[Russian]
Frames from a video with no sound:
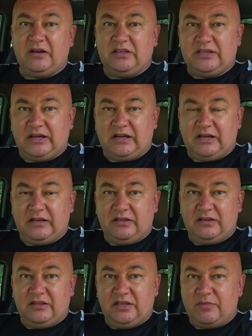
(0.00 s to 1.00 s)

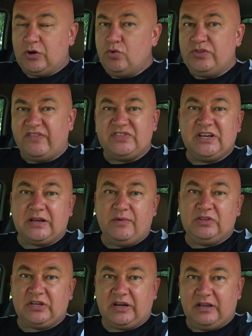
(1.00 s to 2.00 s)
Я не могу на все
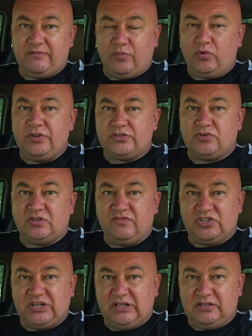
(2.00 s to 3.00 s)
комментарии полностью
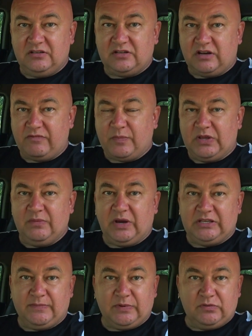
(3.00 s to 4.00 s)
отвечать, как вы
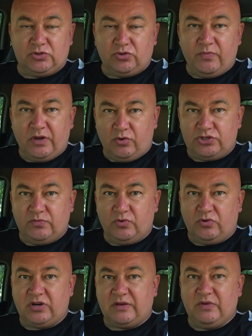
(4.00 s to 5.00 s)
понимаете, потому что у меня очень
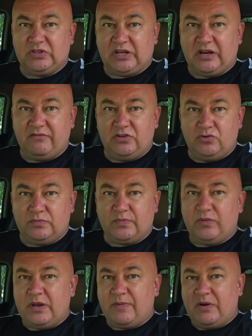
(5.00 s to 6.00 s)
много комментариев идет.
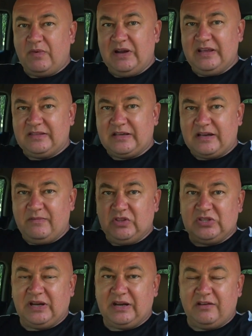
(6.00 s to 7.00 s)
У меня прямо лента
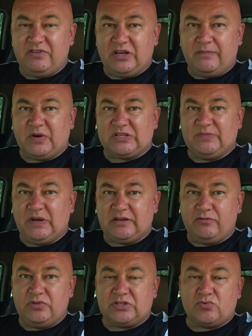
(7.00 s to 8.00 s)
комментариев, я
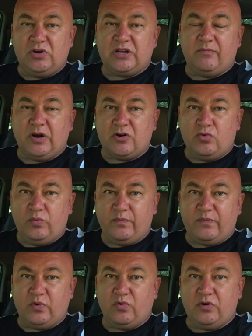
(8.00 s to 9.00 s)
просматриваю, насколько могу,
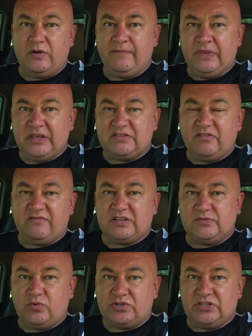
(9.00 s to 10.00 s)
по своим
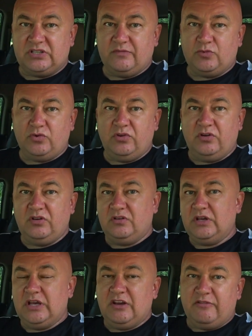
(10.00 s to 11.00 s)
возможностям. Ну
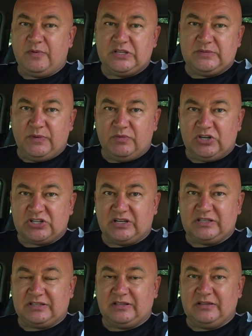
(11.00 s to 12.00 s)
и, в принципе, мне же
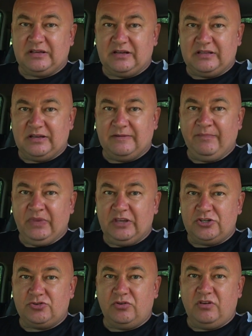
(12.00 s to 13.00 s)
когда-то надо
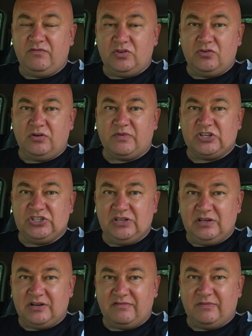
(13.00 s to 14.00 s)
еще и
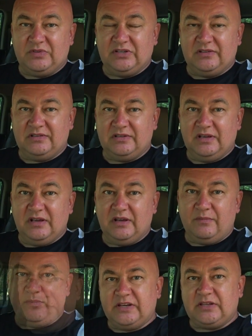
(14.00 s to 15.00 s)
видеообращение к вам делать.
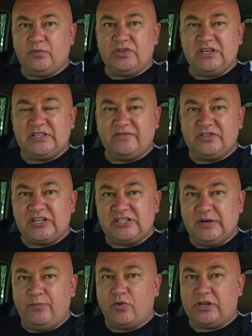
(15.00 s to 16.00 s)
Поэтому, если вы до
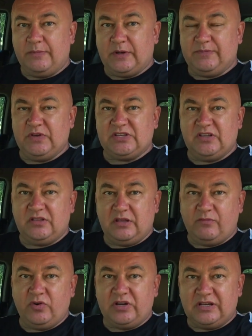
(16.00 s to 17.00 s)
сих пор не подписаны
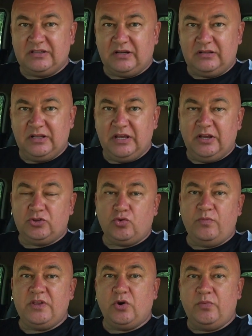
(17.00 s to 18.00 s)
на мой канал, то
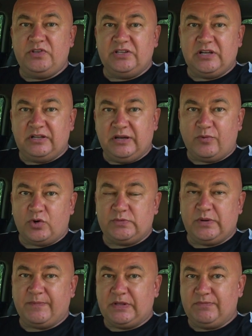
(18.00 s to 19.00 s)
у меня убедительная
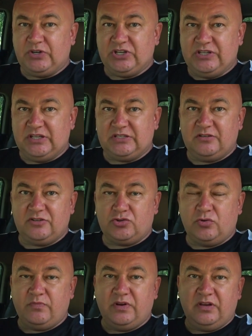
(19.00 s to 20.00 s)
просьба, подпишитесь,
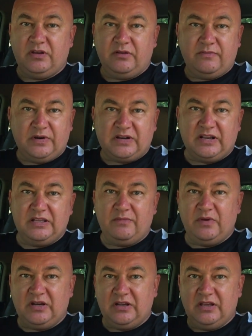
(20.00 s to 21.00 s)
чтобы, по
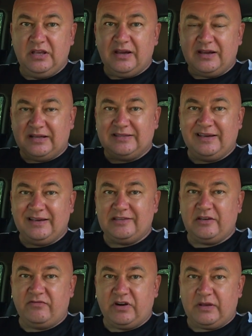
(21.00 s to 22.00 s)
крайней мере, когда я
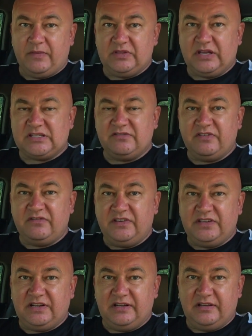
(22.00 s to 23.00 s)
кидаю в рекомендации, вы
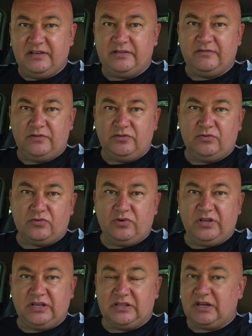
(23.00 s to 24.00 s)
видели эти
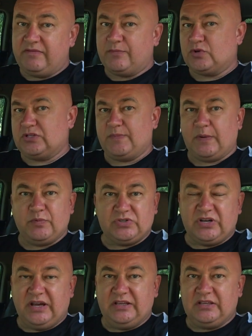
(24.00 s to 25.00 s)
видеоролики. А так вы просто
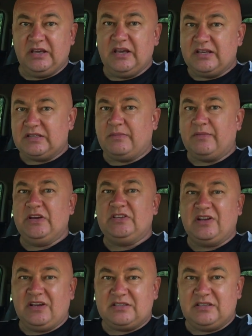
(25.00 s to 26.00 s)
пропускаете. Самое
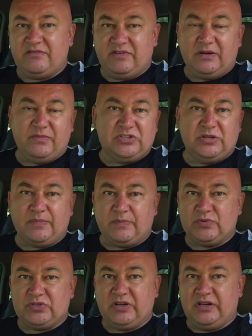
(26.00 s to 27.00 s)
интересное вы обычно
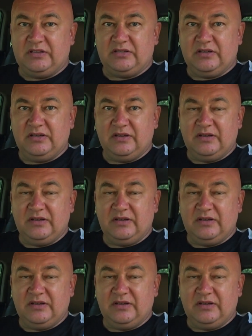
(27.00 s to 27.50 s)
пропускаете.